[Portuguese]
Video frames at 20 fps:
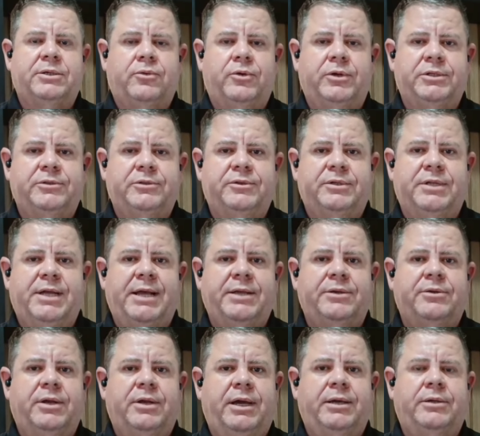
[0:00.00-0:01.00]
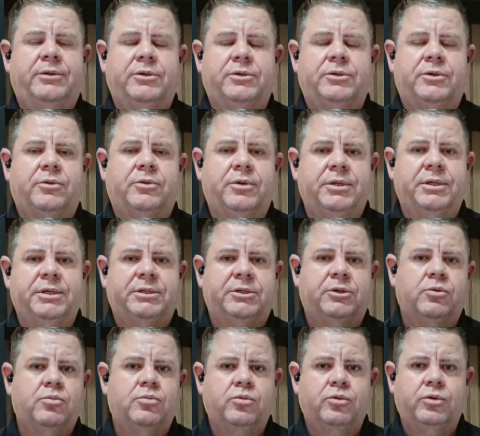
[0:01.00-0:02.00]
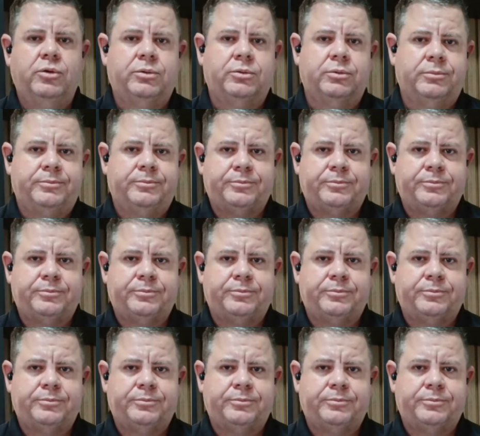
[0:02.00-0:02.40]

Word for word: com a atividade do leite? Isso aconteceu muito